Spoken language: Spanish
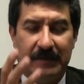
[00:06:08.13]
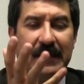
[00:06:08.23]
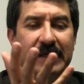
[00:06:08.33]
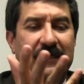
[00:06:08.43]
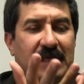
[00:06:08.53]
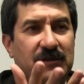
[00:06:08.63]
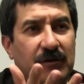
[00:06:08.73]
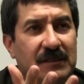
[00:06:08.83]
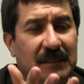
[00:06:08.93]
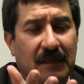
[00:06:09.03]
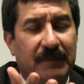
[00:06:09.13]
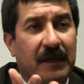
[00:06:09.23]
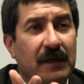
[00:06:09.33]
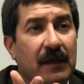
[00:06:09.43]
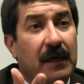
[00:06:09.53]
del que es accionista
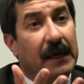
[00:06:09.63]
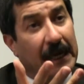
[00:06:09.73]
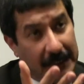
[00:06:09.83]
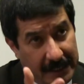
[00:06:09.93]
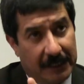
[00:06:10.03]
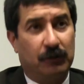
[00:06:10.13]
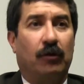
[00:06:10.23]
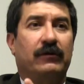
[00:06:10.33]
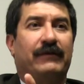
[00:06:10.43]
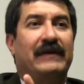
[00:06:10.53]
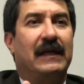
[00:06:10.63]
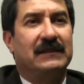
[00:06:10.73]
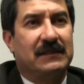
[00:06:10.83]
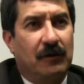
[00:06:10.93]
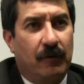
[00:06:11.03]
también el director de
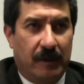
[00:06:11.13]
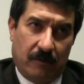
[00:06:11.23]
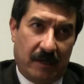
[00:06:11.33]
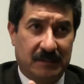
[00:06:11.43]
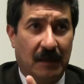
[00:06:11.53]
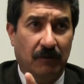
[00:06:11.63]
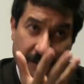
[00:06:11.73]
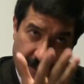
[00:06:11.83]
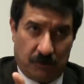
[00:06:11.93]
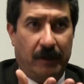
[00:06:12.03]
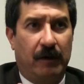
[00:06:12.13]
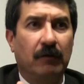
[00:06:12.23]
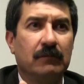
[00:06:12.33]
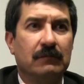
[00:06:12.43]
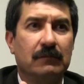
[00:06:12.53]
finanzas del gobierno del Estado, el
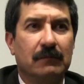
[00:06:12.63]
tesorero